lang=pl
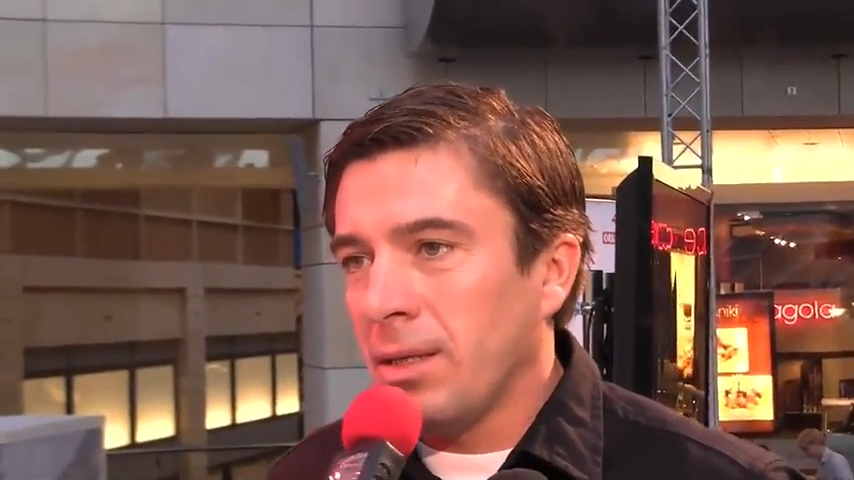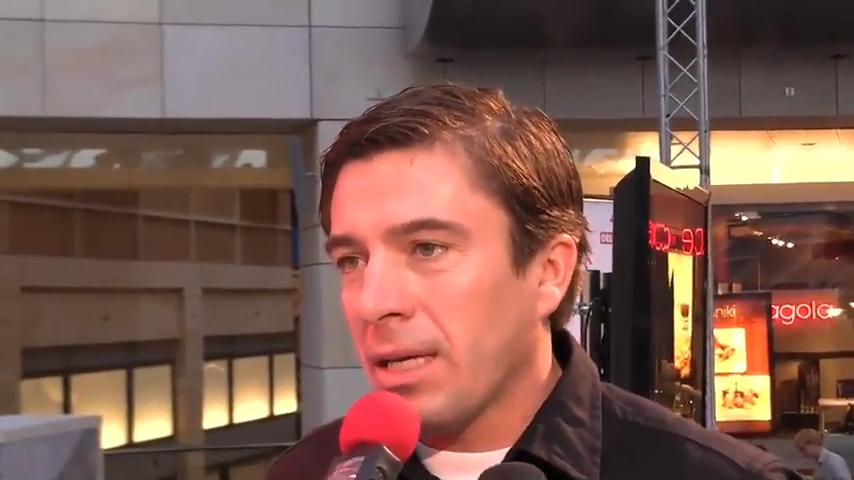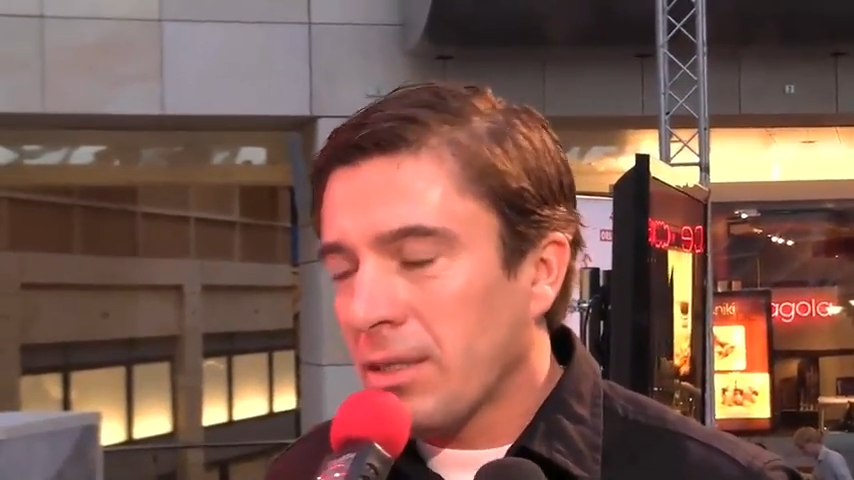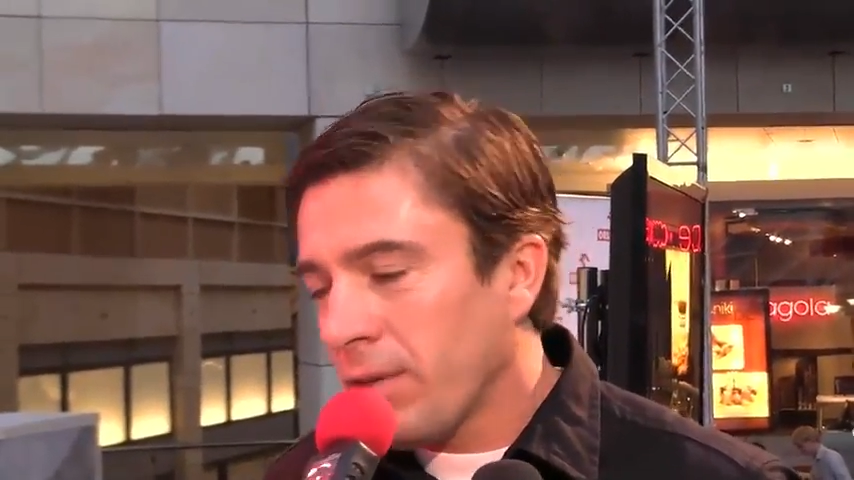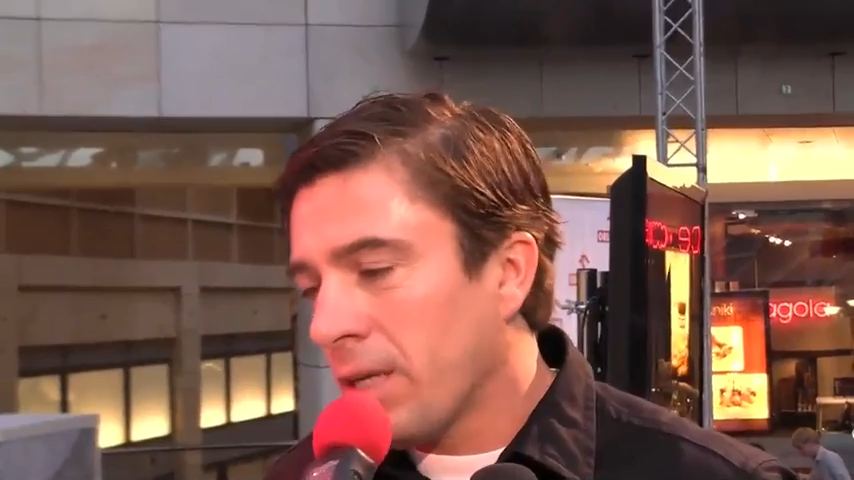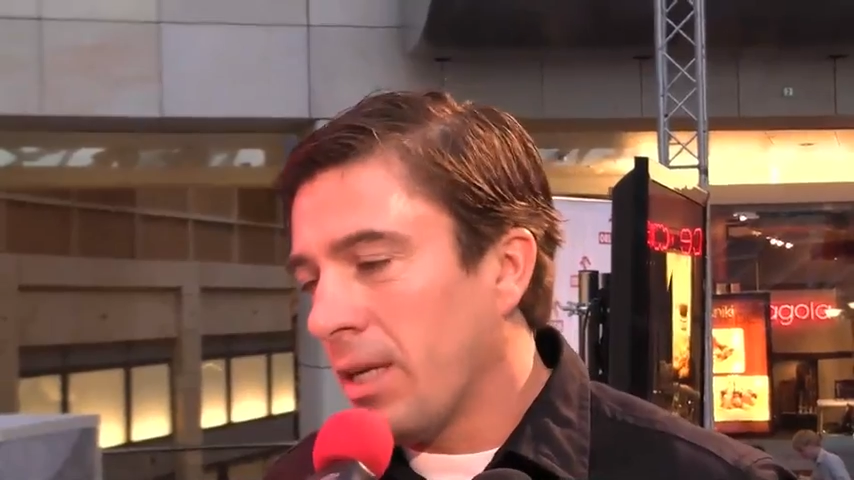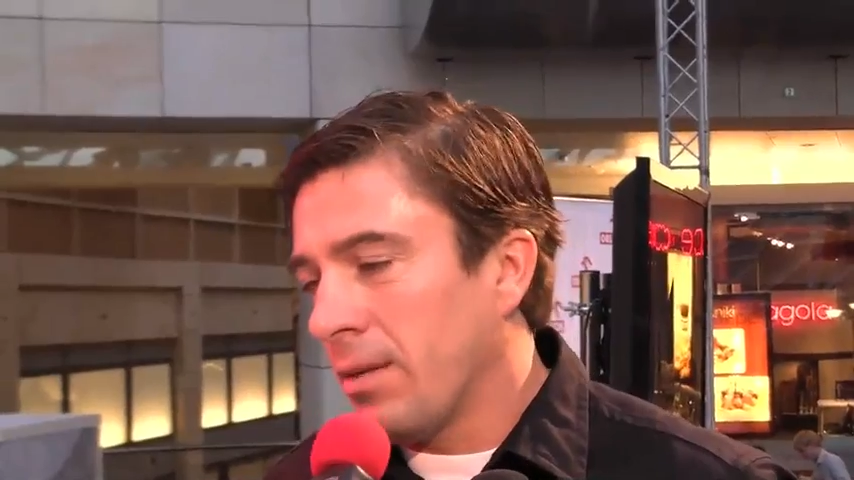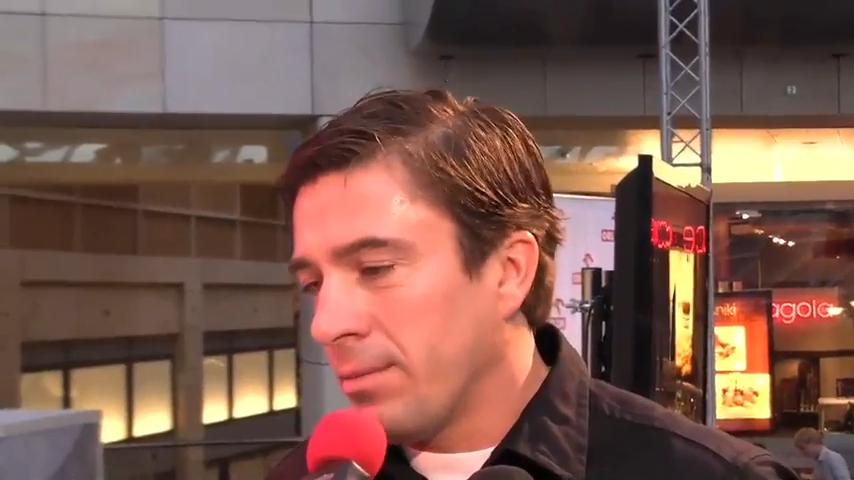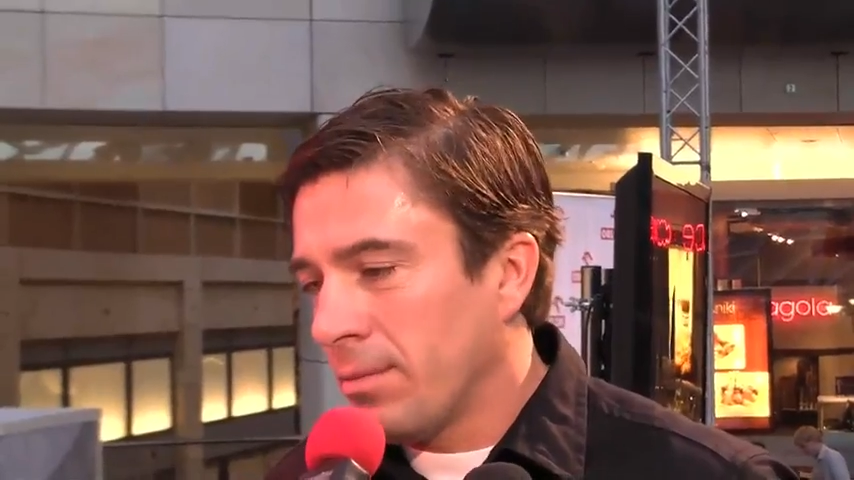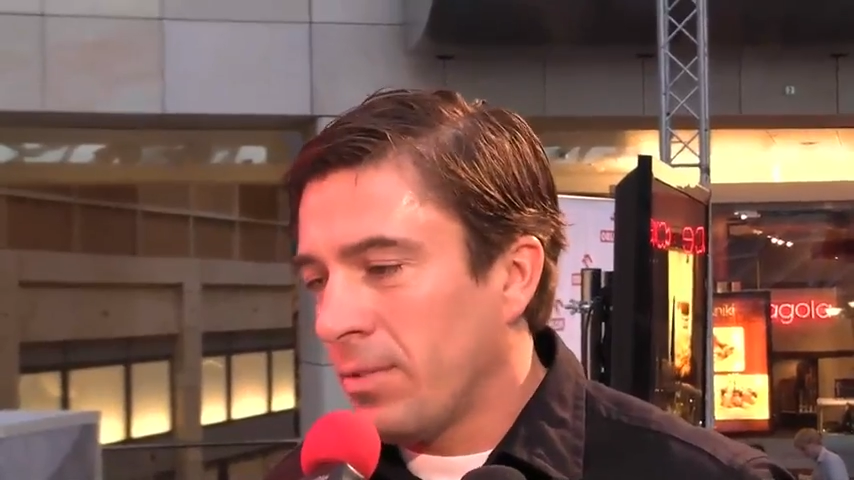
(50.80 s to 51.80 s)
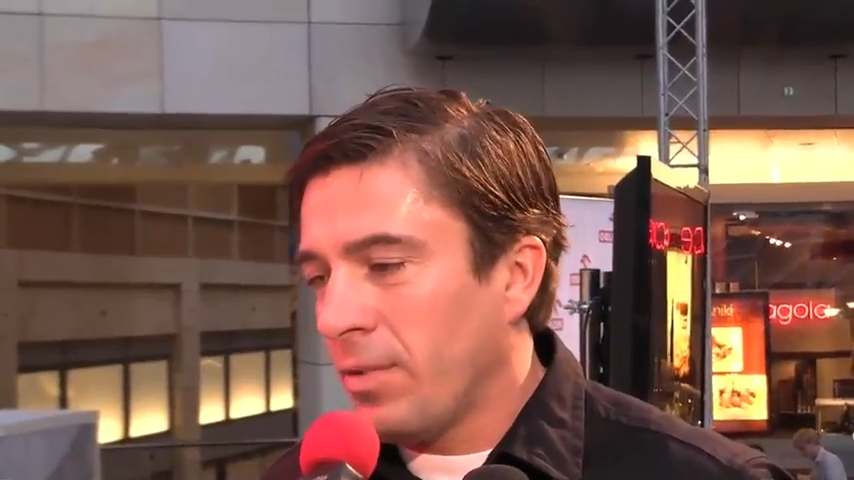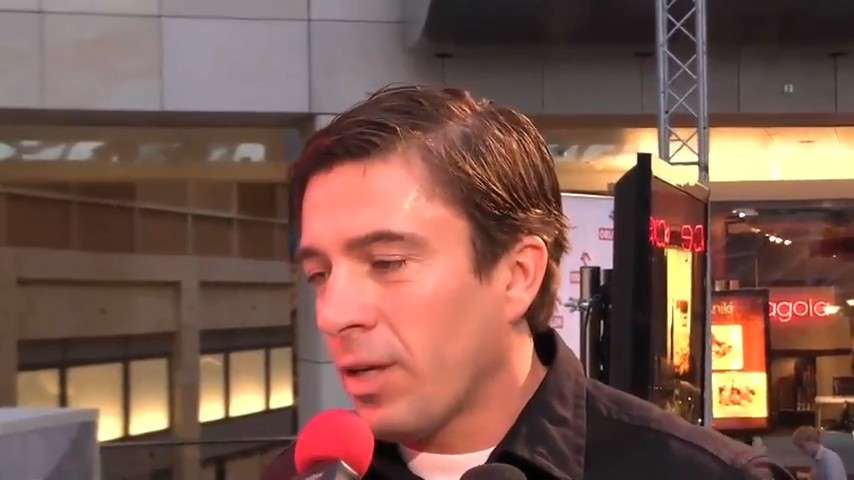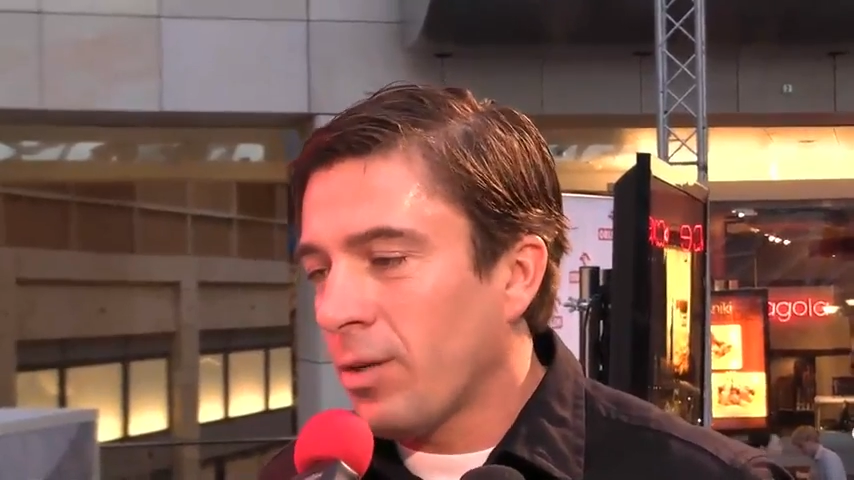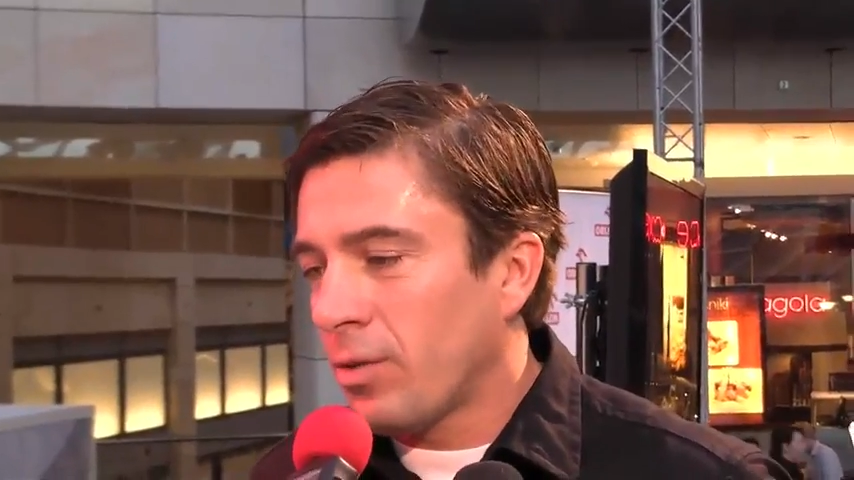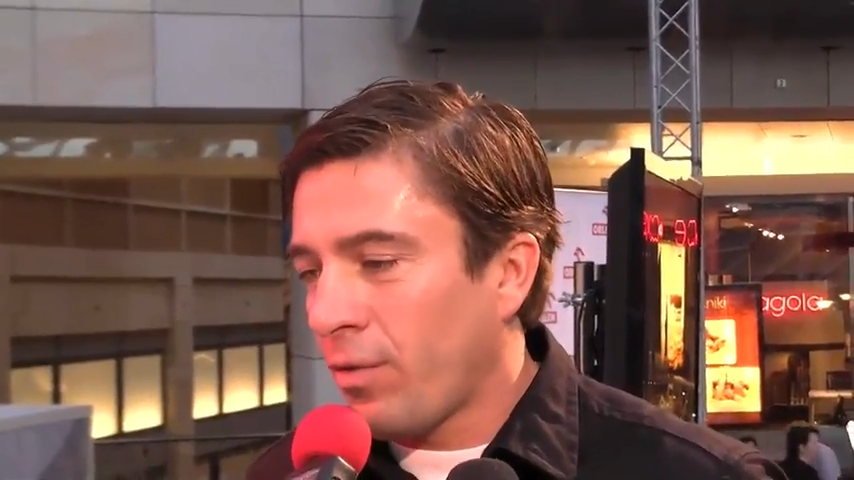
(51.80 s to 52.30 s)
jak zwykle z wielką